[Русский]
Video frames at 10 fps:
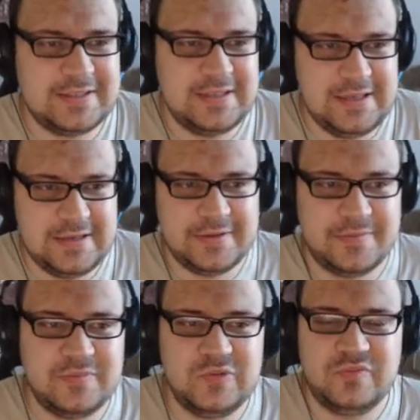и
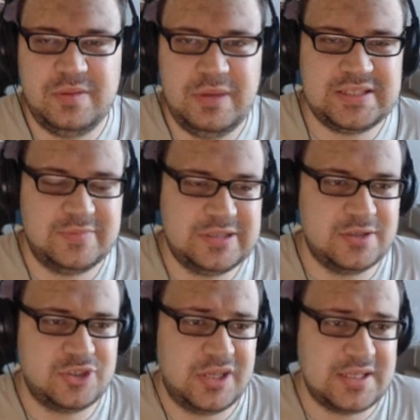ну имеет
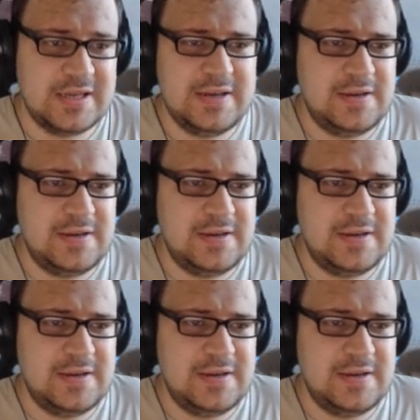смысл ждать